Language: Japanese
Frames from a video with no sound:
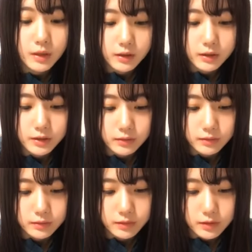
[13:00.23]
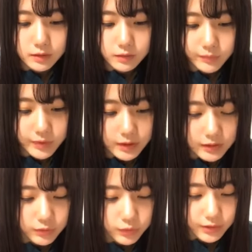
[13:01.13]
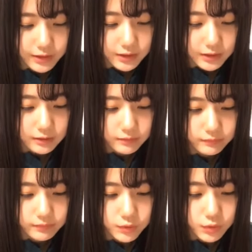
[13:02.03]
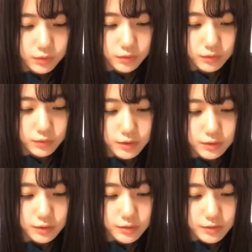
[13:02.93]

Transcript: はいまあできる時にねどんどんコツコ